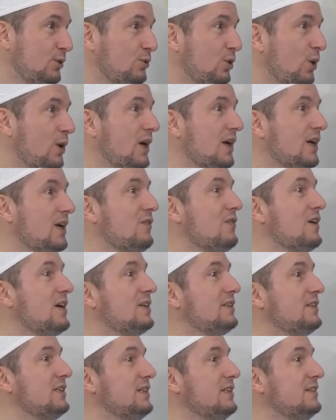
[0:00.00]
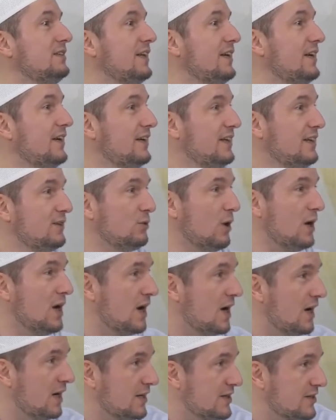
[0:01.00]
Dolara verdiğin değeri
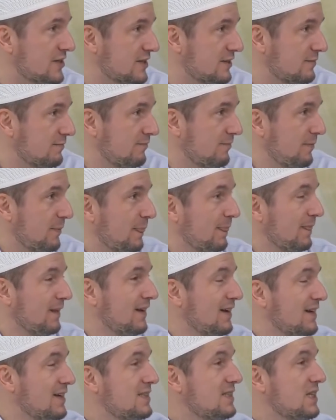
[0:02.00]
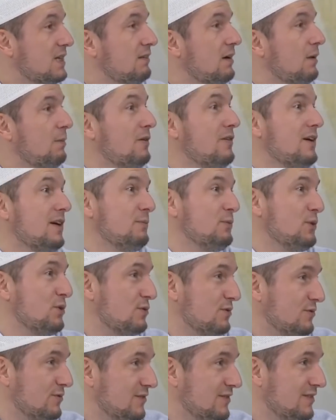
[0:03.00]
dolar. Sevaba
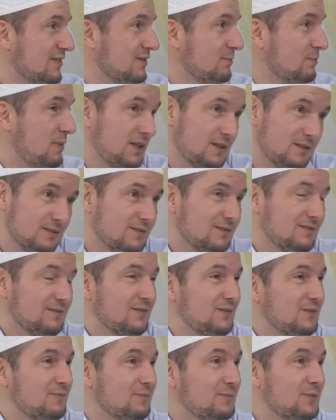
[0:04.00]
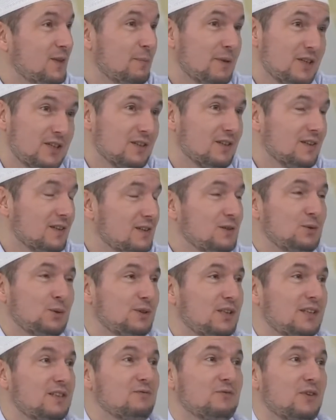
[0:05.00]
vermiyorsun. Bak demek ki Allah'ın
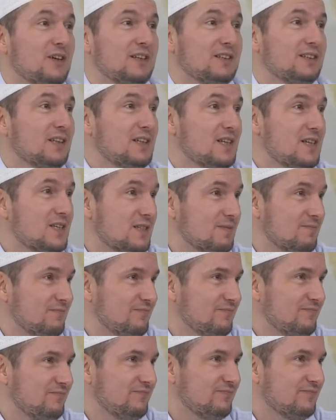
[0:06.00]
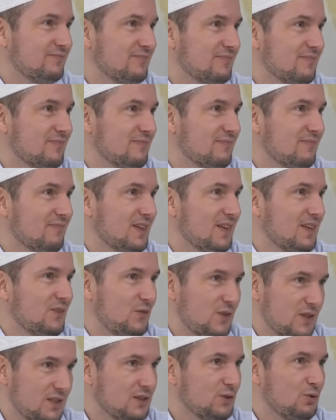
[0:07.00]
kudretinin farkında değilsin.
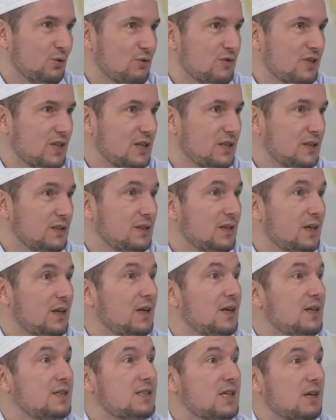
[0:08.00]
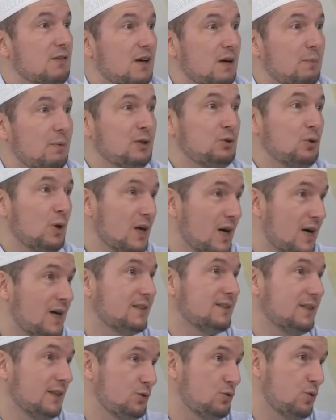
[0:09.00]
Farkında olsaydın sevaba
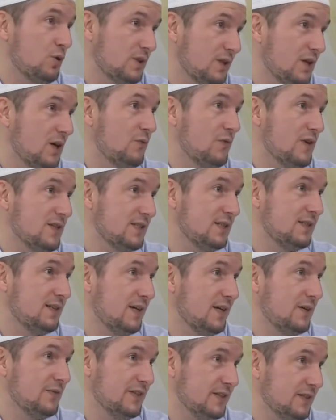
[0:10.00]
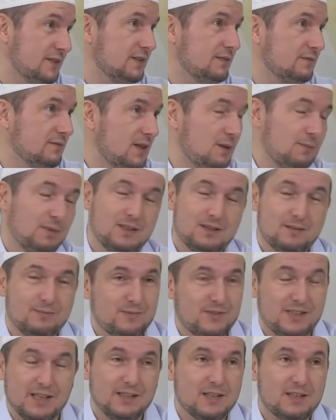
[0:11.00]
dolardan çok daha fazla değer verirdin. Ama
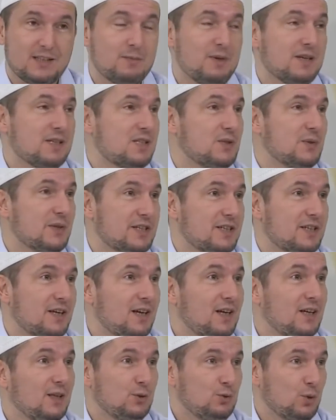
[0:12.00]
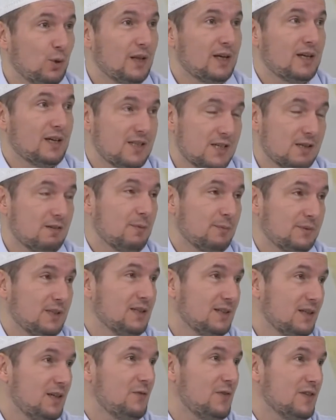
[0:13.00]
sende tam aksi var. Dolara
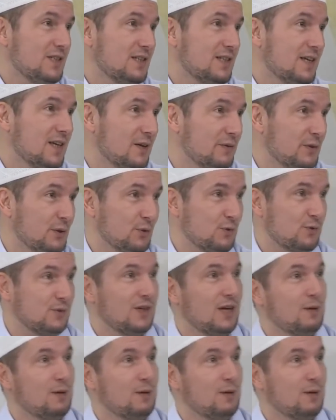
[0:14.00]
sevaptan daha fazla değer veriyorsun.